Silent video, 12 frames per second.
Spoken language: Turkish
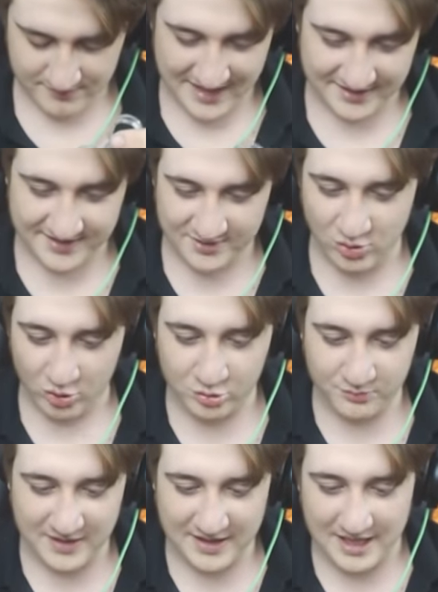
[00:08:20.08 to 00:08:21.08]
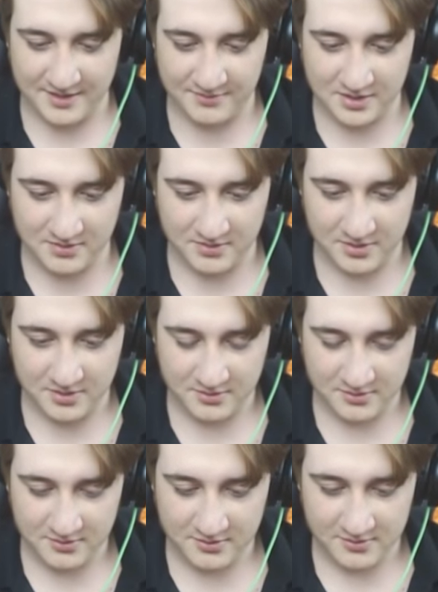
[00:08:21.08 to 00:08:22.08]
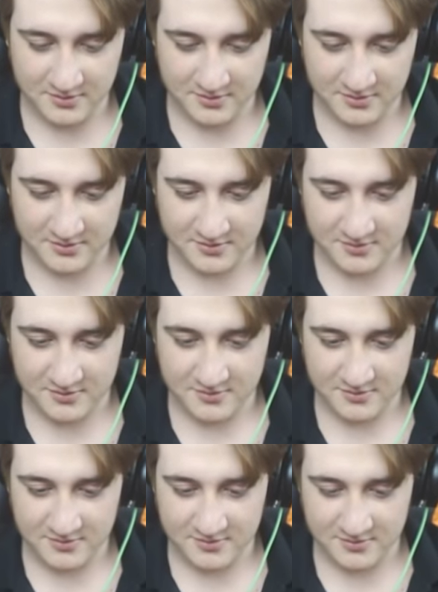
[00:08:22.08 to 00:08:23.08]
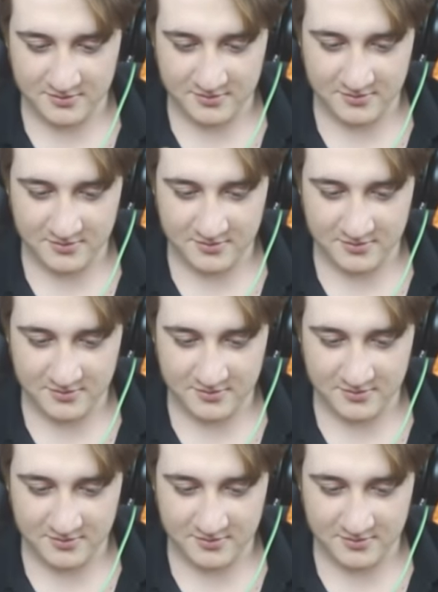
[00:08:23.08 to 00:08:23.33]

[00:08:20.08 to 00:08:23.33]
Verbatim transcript: Ben sizi korkutmaya geldiğimde ki mi? Aynen.